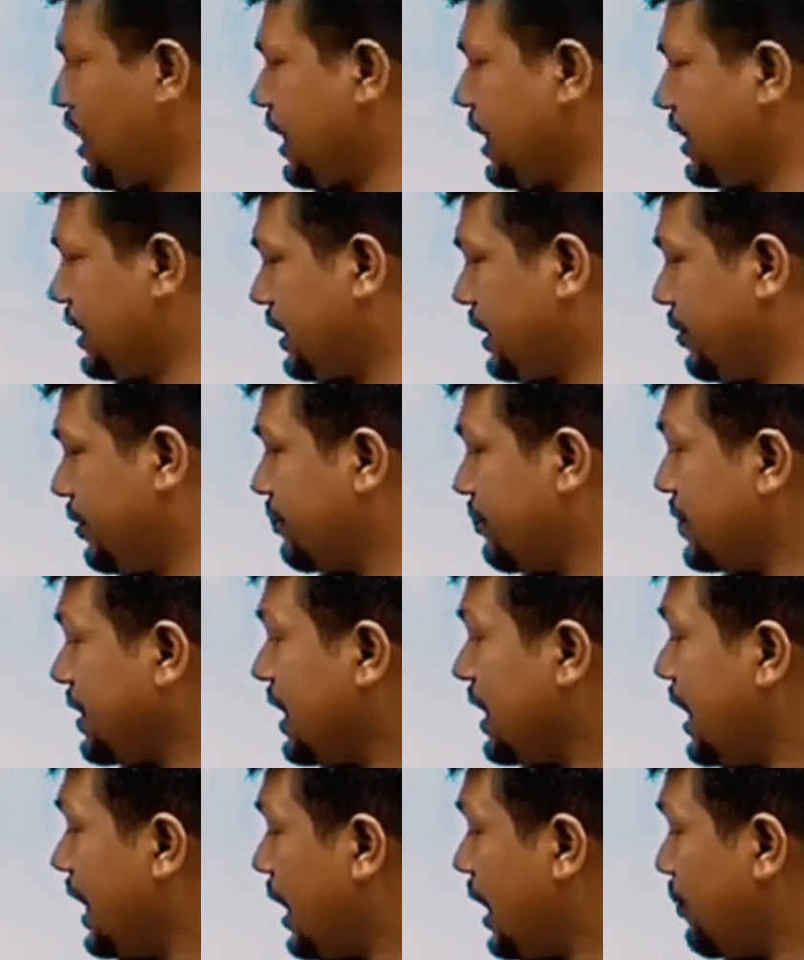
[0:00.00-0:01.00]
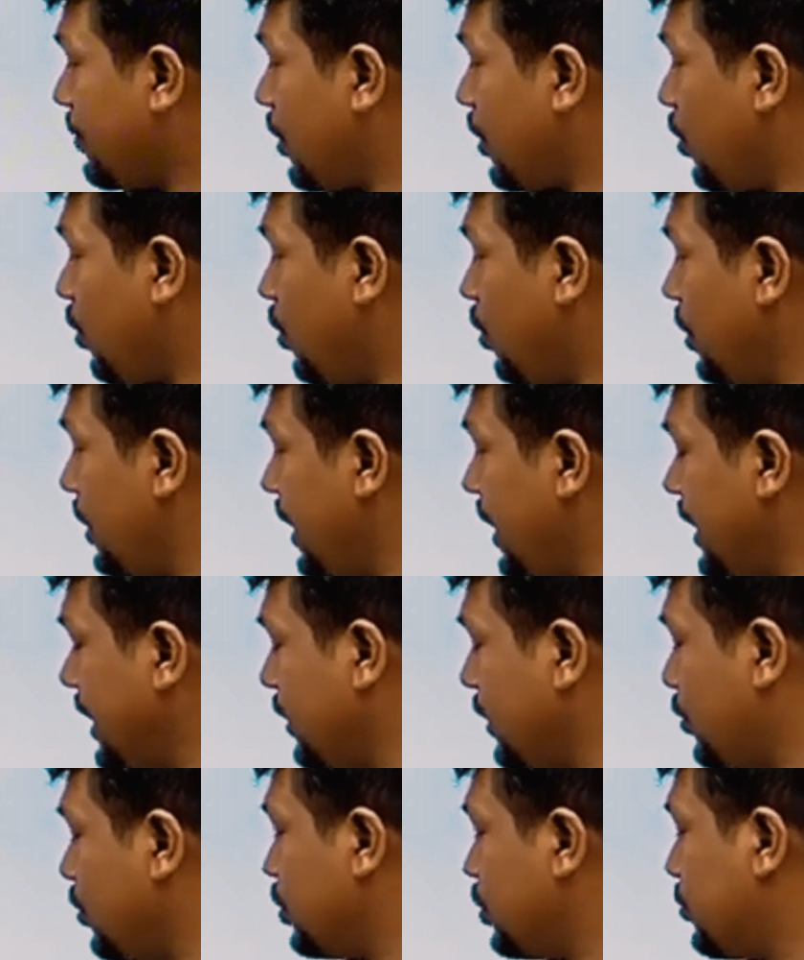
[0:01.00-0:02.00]
না থেকে আমরা অনলাইনে
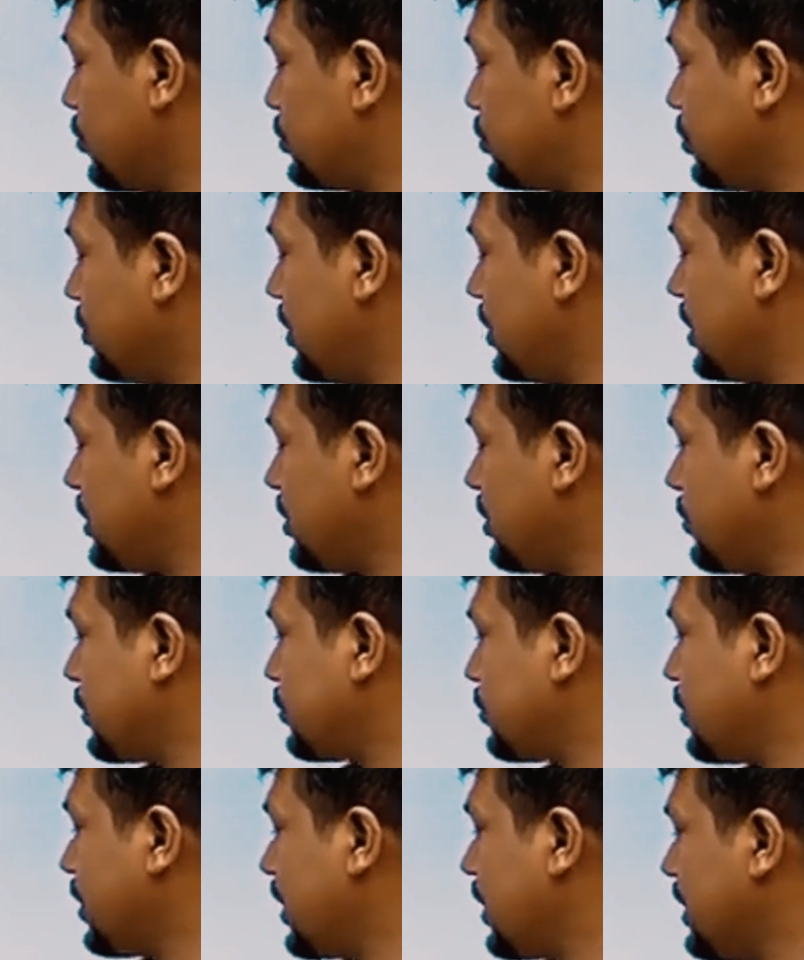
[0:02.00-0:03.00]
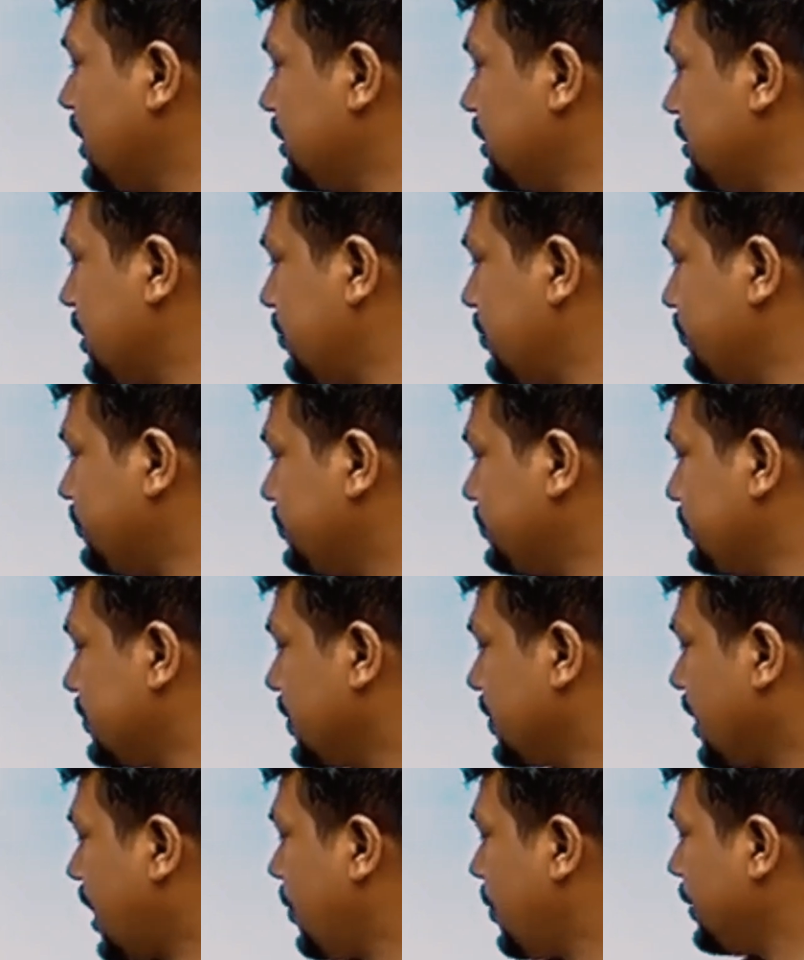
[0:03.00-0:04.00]
গত বছর তিন হাজার পাঁচশো টাকা নিয়েছিলাম
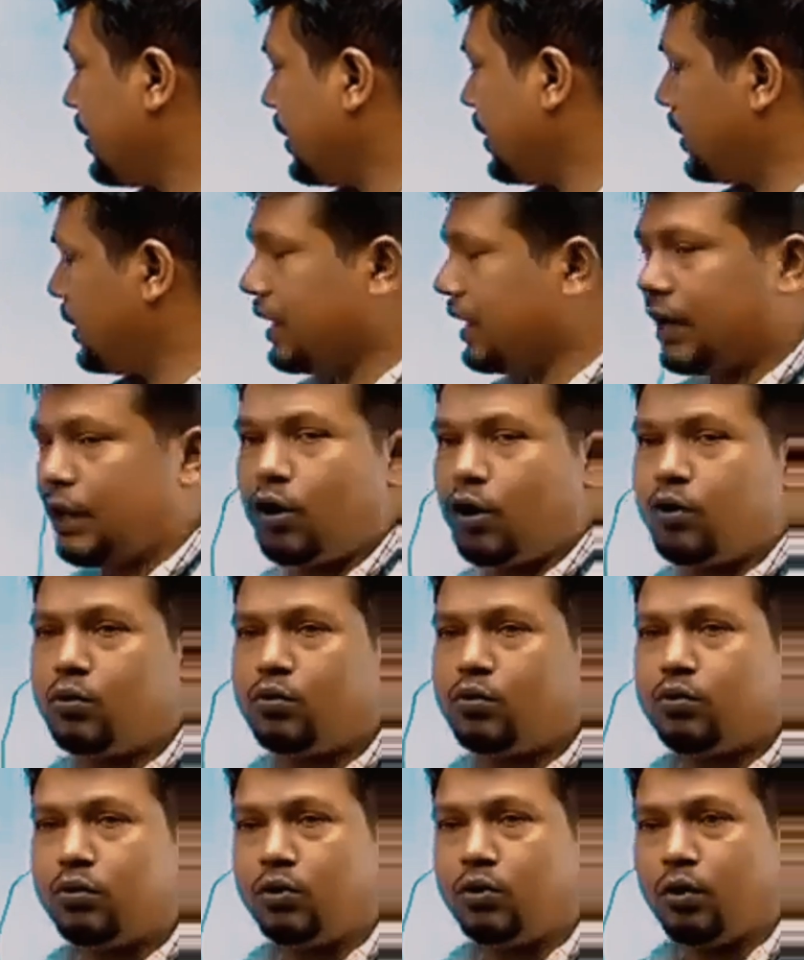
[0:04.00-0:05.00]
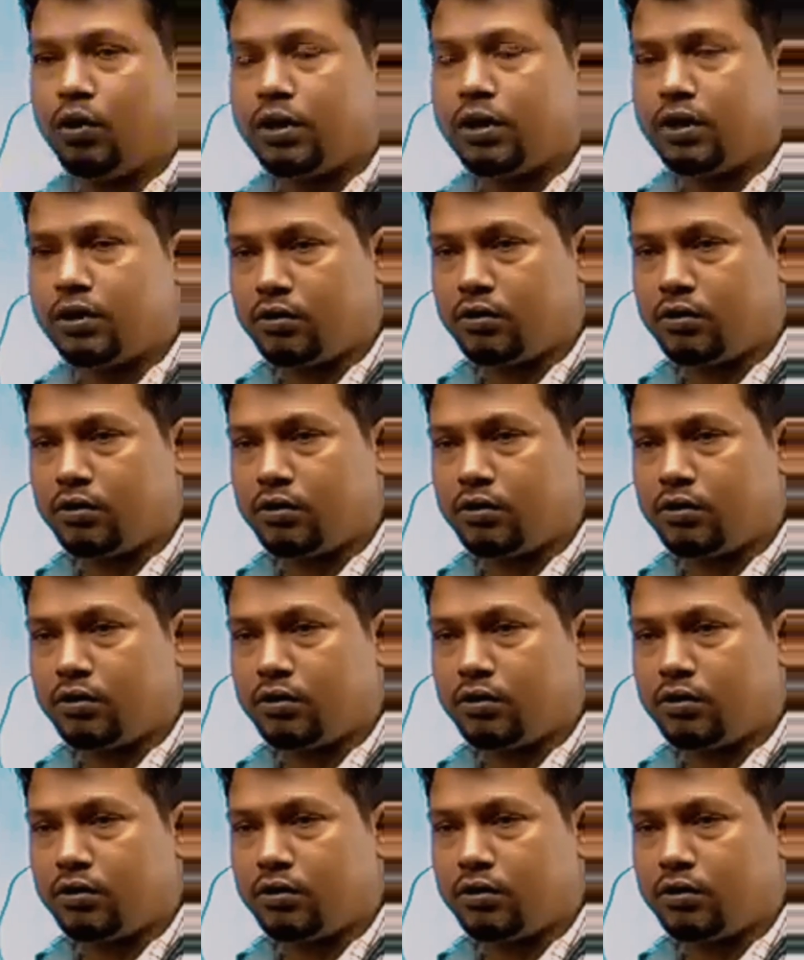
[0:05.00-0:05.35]
আমাদের এখনো ওই